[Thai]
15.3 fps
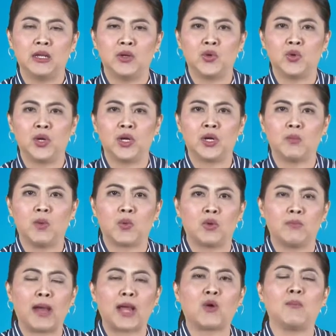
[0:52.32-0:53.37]
ด้วยระบบก
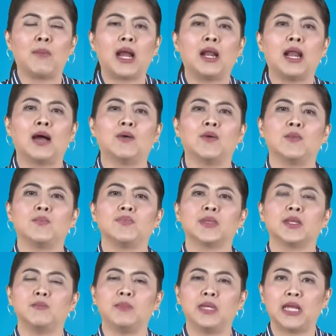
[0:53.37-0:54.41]
ฎหมายของบ้านเรา
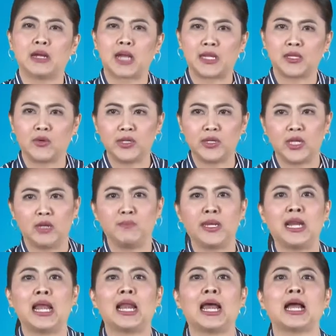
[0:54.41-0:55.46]
มีอะไรต้องเขียนเป็น
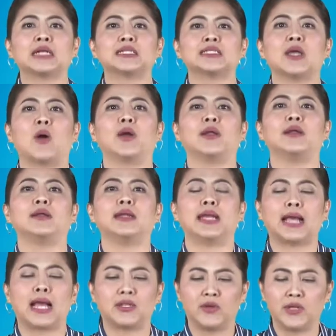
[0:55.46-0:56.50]
ลายลักษณ์อักษร
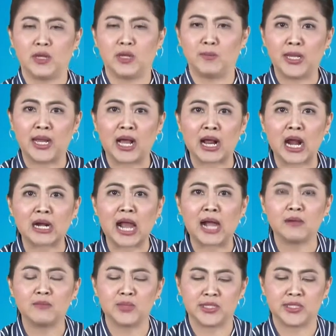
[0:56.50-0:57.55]
นะคะ ต้องเขียนเป็นอักขระ
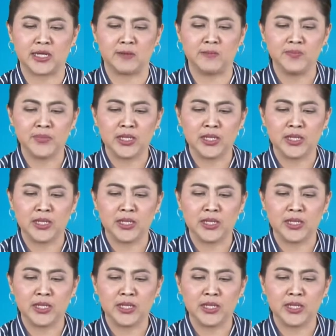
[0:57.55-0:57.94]
เพราะฉะนั้น